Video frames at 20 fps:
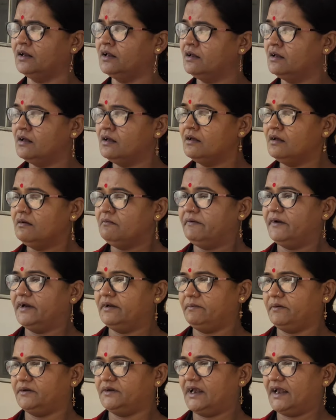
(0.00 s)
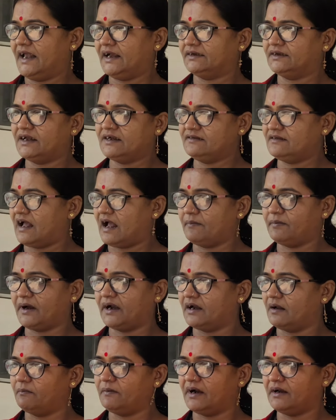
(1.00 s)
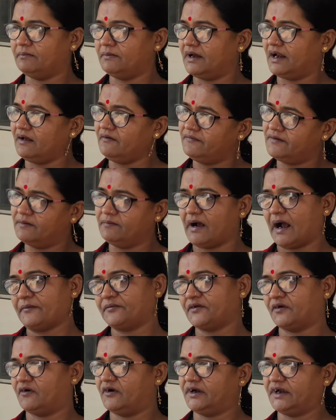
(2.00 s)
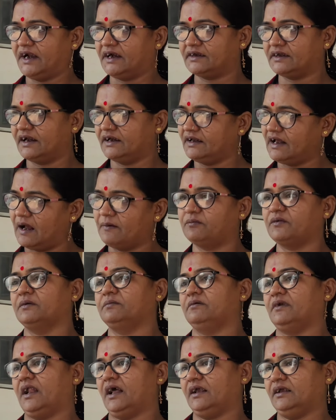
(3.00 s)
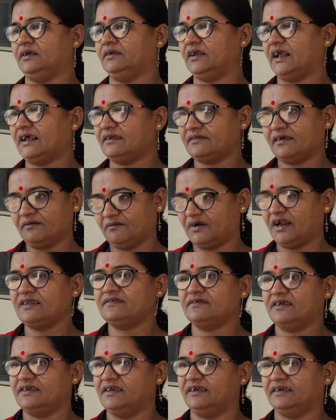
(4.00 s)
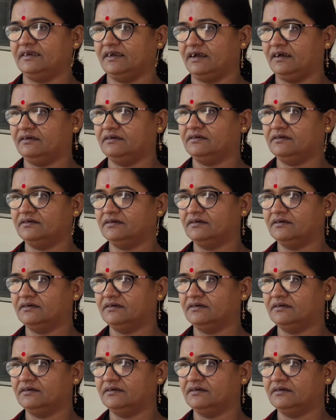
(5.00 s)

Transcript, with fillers: रहे फिर मुझे एक जन से आपका नंबर मिला फिर मैं आपसे कॉन्टेक्ट करी आपको बुलाई ऐसा होना चाहिए क्या